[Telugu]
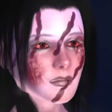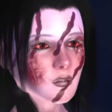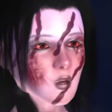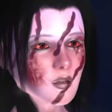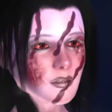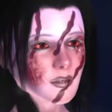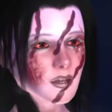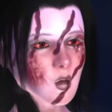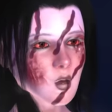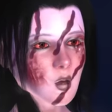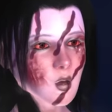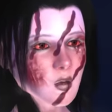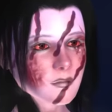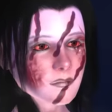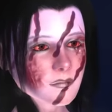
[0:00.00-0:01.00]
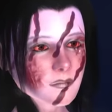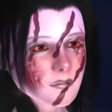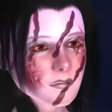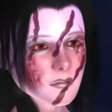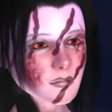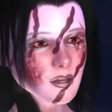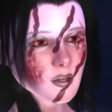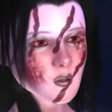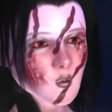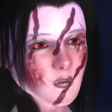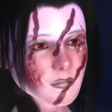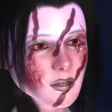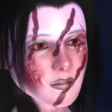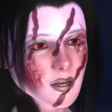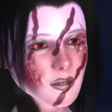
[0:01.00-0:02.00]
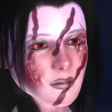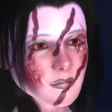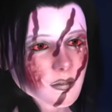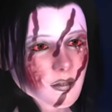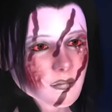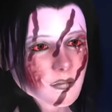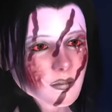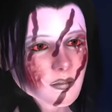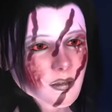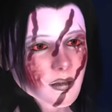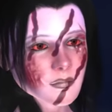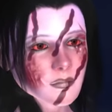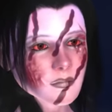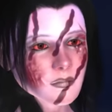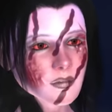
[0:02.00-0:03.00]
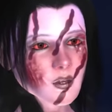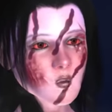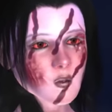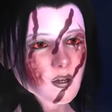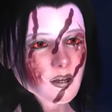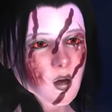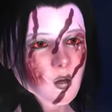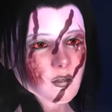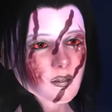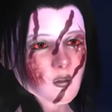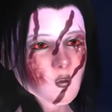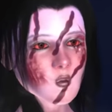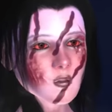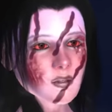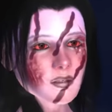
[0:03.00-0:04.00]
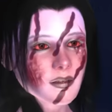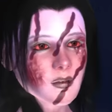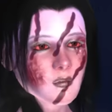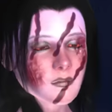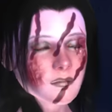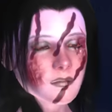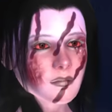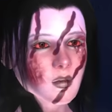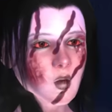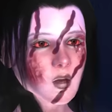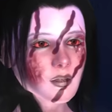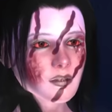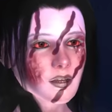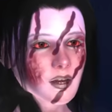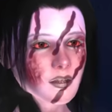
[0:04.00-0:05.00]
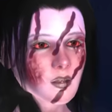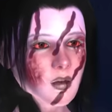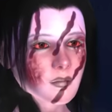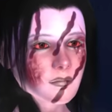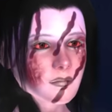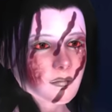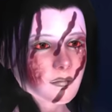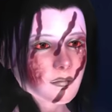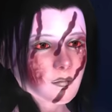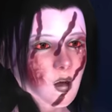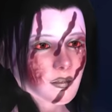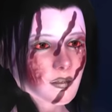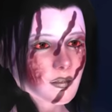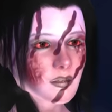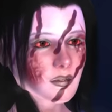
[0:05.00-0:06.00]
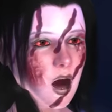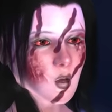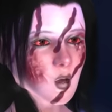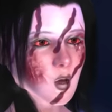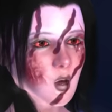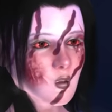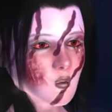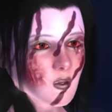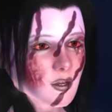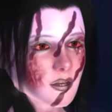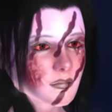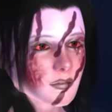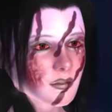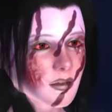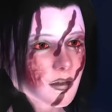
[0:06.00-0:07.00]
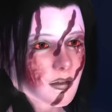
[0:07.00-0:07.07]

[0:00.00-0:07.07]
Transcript: చూడు నాయన నేనొక దయ్యాన్ని అయినా నువ్వు నన్ను నోరారా అమ్మా అని పిలిచావు